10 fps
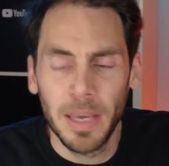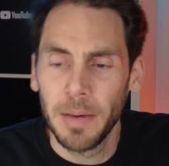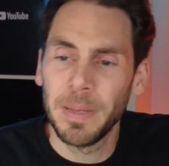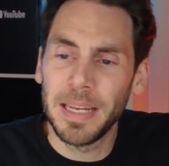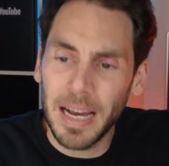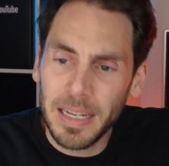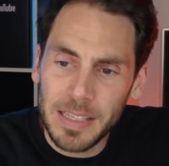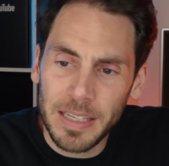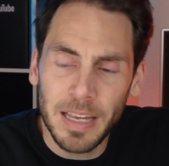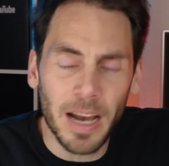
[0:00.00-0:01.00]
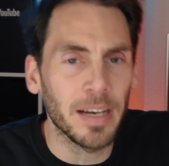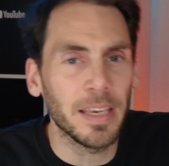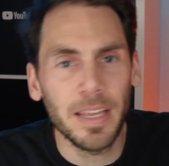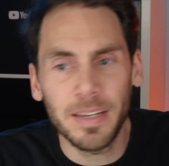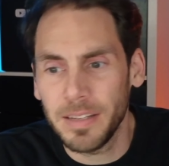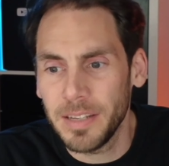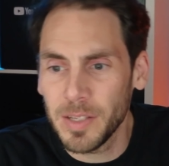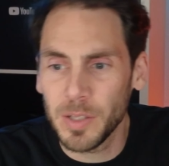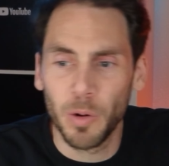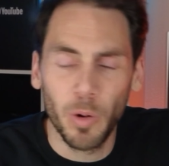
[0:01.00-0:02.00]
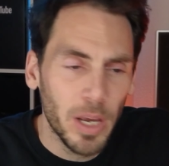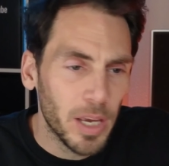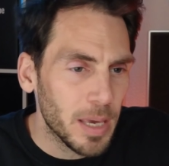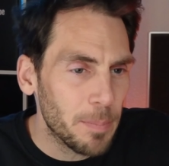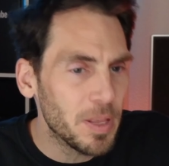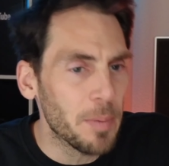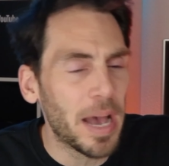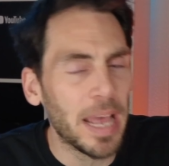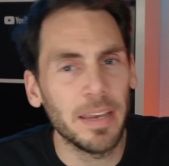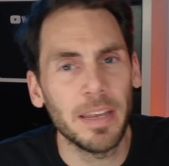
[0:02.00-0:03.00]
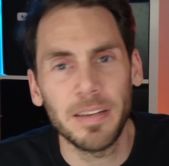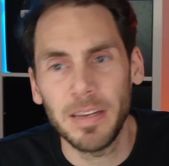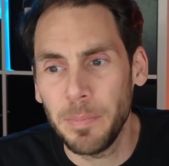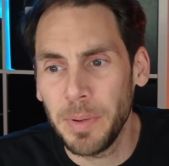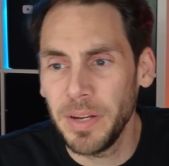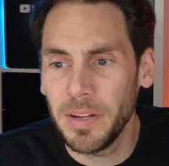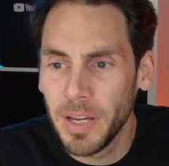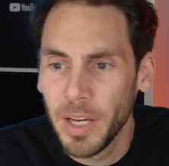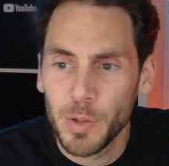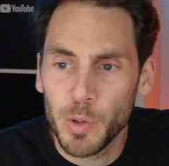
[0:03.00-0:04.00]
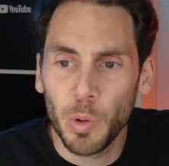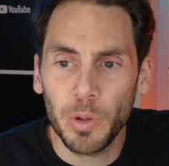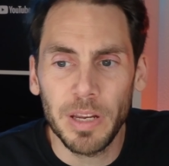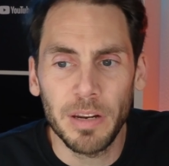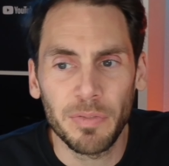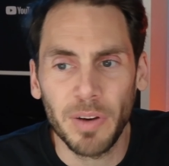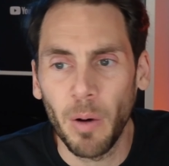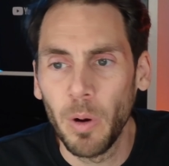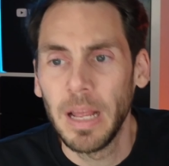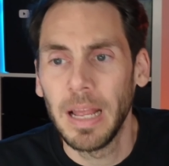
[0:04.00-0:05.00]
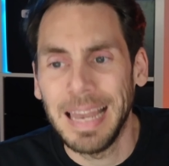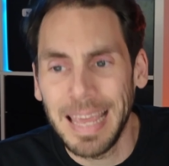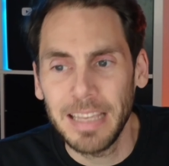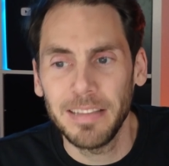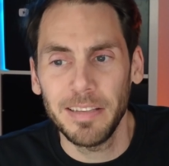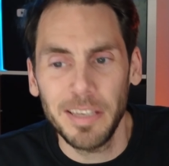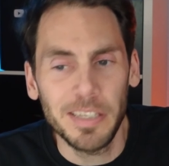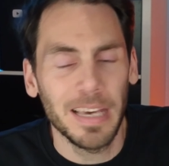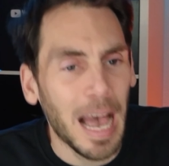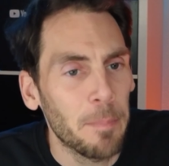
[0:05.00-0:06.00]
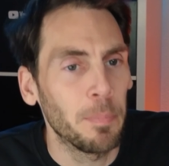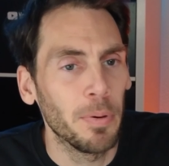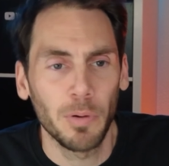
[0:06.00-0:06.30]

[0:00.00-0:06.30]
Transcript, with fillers: Mit 18 Jahren, geh in die Disco, kipp dir mal einen hinter die Binde, such dir eine Frau, lenk dich ab.